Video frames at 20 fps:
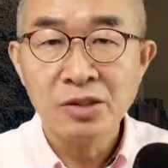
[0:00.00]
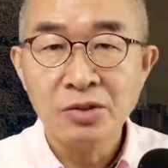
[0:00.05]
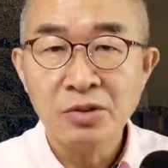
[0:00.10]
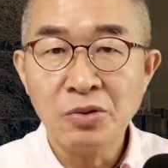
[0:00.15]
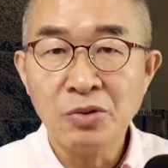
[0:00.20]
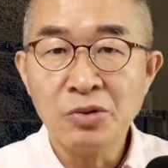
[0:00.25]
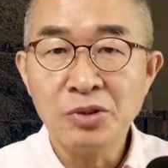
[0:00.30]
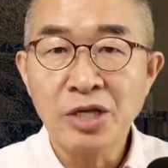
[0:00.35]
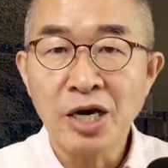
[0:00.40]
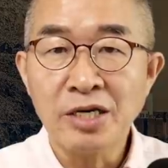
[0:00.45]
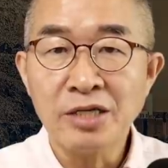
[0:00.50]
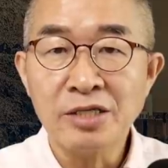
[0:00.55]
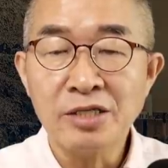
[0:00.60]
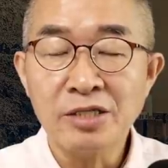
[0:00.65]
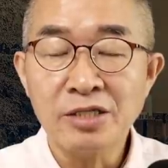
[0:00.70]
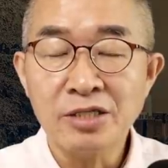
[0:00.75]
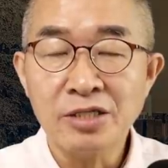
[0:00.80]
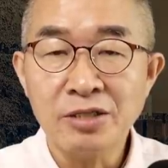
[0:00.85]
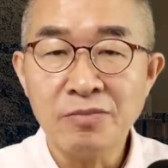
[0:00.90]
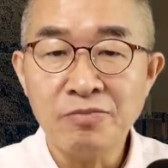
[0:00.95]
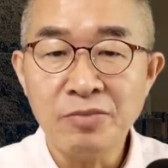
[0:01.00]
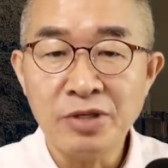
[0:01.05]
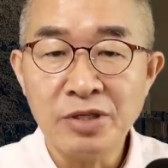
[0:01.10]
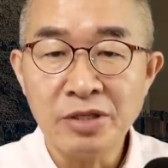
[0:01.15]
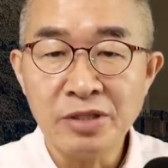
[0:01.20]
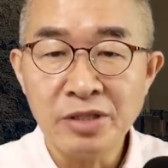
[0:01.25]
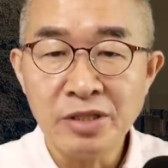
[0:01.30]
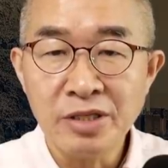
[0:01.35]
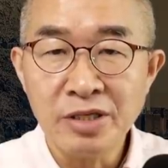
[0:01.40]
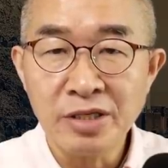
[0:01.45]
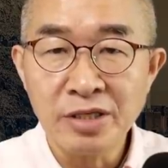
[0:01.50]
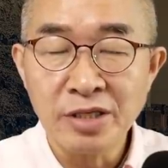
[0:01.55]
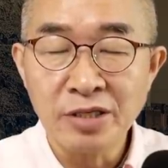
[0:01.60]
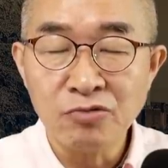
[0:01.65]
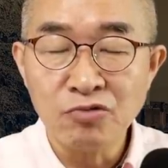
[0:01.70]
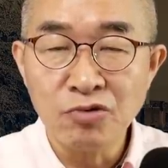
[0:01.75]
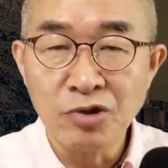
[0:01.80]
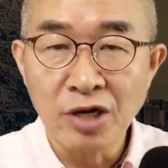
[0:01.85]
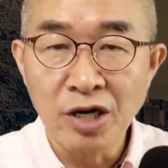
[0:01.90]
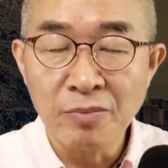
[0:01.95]
또 다른 시민은 이렇게
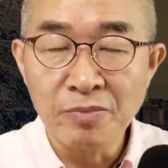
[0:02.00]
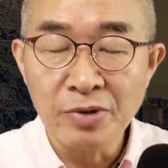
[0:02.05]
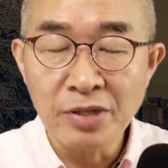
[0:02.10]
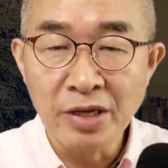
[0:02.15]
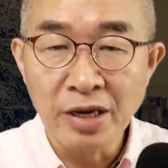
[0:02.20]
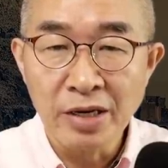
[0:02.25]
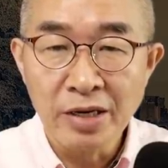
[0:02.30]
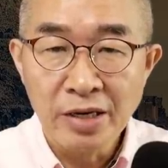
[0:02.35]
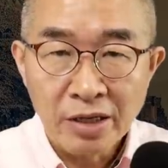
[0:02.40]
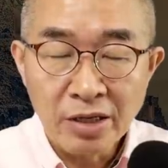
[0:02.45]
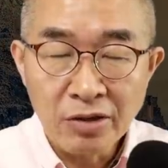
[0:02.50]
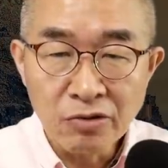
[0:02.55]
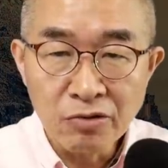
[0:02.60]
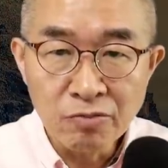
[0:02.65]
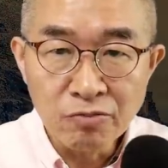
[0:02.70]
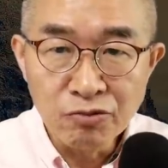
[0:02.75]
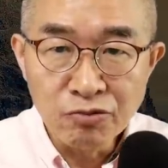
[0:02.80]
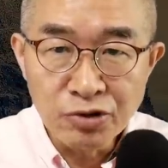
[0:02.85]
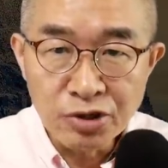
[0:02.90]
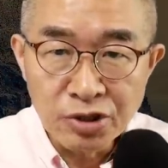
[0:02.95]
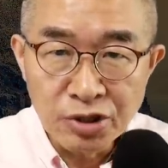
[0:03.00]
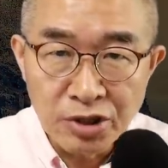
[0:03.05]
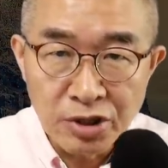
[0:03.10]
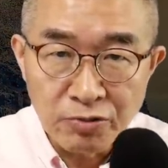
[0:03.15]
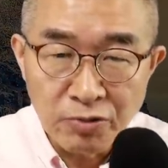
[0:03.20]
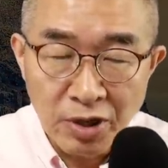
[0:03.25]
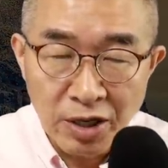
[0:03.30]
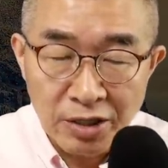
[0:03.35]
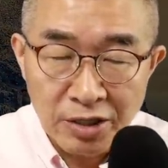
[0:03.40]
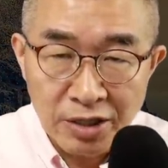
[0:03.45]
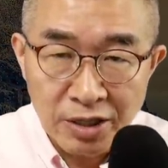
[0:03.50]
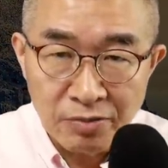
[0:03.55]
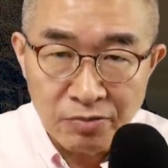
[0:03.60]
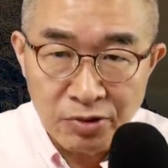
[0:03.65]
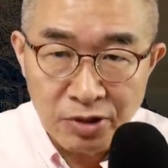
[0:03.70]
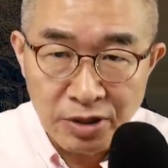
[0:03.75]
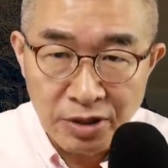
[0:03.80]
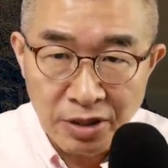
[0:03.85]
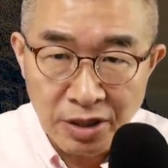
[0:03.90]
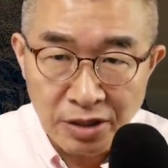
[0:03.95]
주장합니다. 결국 문 씨와 김
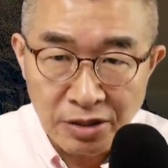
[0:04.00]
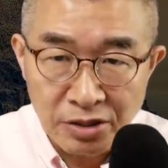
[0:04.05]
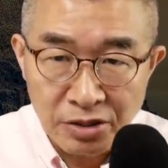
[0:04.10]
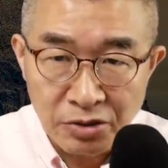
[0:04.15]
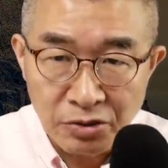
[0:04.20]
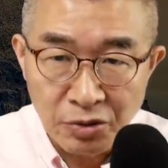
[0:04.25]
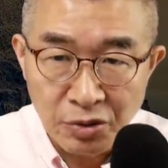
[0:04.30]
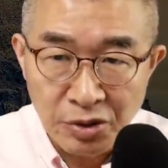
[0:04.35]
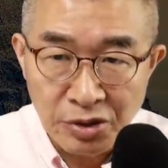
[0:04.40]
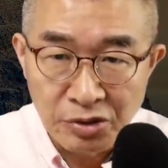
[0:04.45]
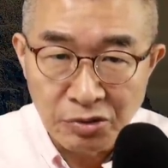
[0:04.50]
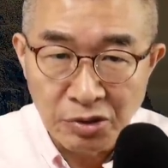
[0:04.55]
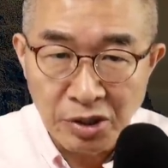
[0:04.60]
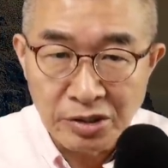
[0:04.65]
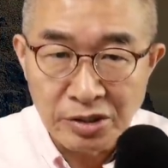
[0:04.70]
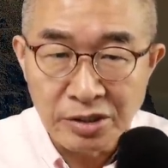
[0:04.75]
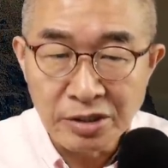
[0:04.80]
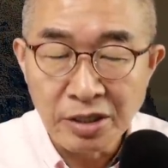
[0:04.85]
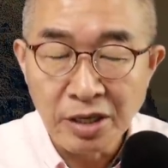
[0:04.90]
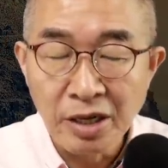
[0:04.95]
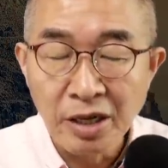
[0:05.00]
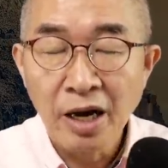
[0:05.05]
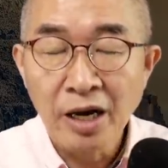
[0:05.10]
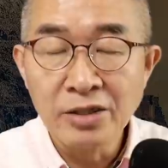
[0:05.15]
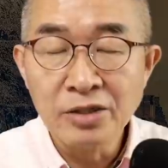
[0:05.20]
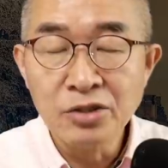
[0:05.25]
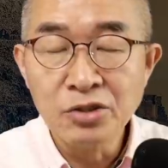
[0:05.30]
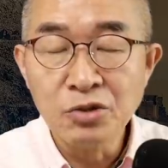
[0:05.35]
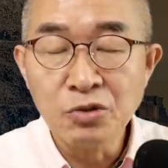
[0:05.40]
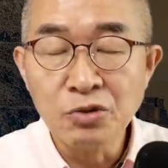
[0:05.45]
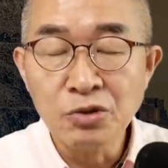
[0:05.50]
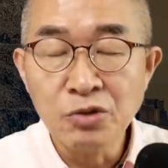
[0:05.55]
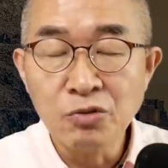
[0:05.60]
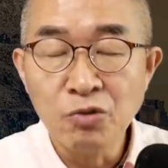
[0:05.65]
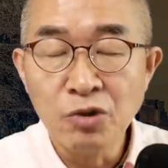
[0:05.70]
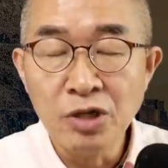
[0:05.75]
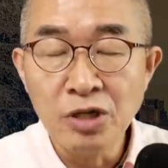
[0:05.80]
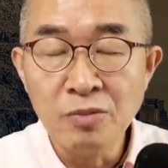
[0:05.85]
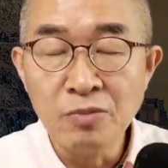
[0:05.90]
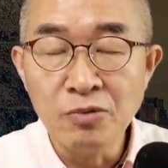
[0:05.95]
씨가 서로 의논해서 한쪽은
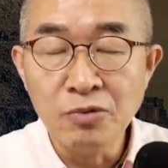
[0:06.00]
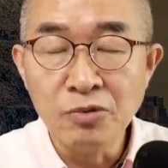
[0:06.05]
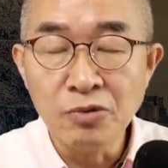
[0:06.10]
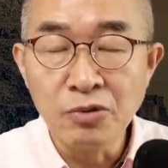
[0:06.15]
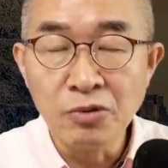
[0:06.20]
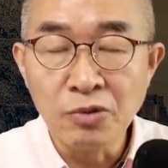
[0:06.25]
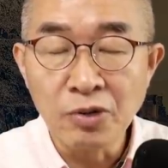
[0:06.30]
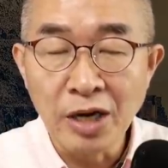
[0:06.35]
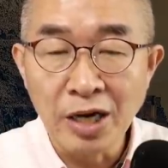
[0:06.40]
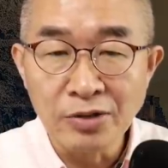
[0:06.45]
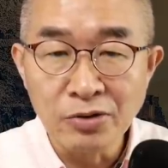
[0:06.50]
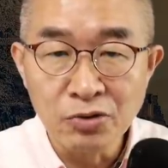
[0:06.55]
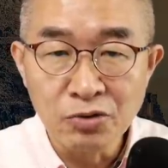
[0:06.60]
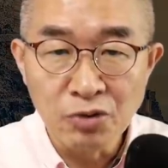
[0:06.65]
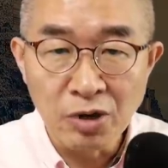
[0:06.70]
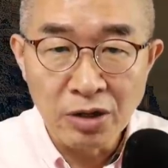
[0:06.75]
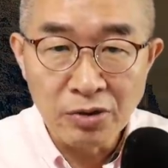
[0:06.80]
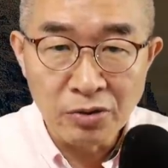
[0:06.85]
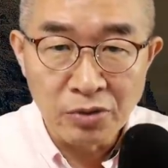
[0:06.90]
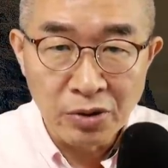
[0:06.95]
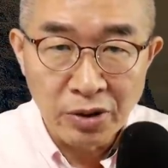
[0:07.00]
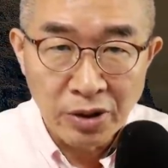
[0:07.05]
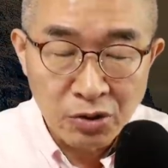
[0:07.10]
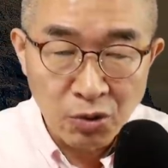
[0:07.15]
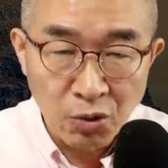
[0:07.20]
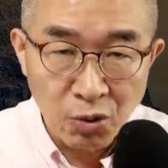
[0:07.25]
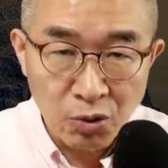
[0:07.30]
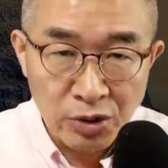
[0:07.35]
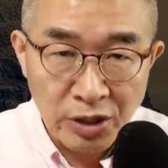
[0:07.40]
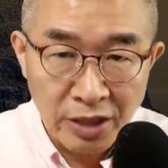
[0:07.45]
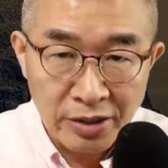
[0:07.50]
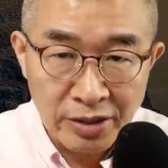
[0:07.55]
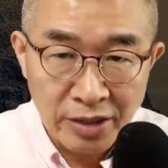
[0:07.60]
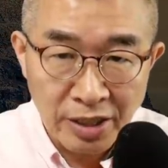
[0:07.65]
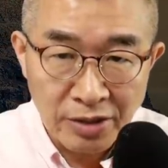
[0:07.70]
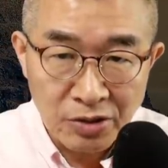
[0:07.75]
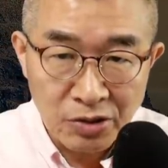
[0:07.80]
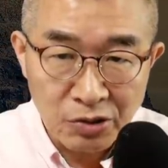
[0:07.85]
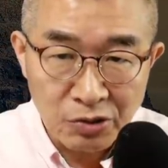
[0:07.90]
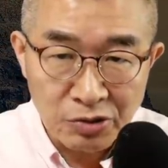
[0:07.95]
월북으로 간주하고 또 다른
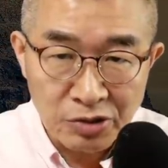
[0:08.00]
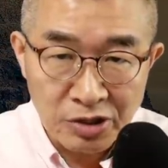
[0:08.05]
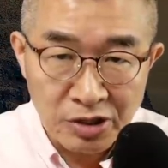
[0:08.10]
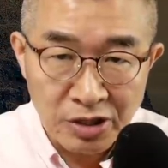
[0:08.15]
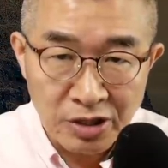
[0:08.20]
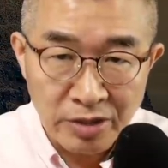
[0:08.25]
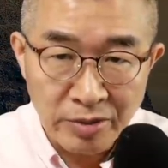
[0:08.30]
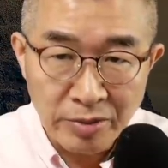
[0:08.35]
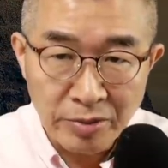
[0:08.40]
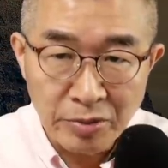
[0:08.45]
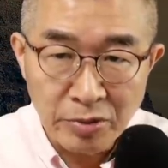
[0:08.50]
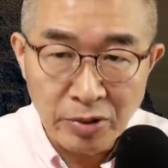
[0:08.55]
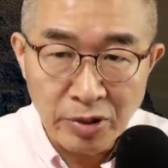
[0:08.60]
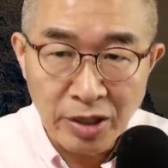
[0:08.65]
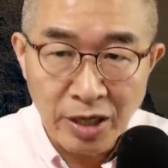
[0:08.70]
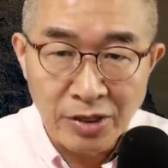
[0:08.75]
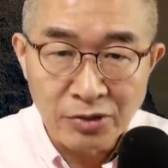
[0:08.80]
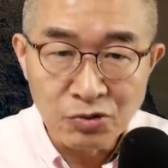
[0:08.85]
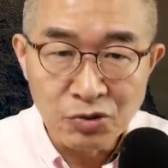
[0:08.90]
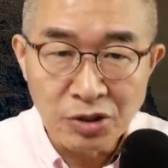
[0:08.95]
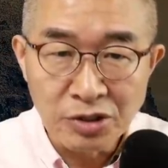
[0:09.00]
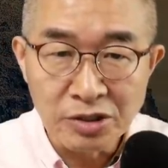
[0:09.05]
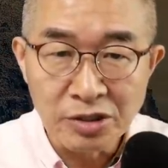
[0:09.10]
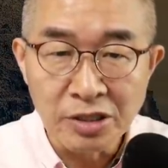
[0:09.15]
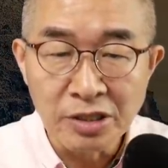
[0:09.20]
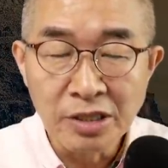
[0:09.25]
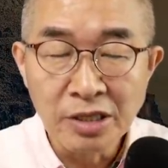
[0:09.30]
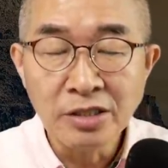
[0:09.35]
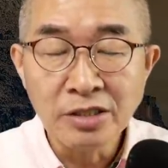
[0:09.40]
한쪽은 친입으로 간주해서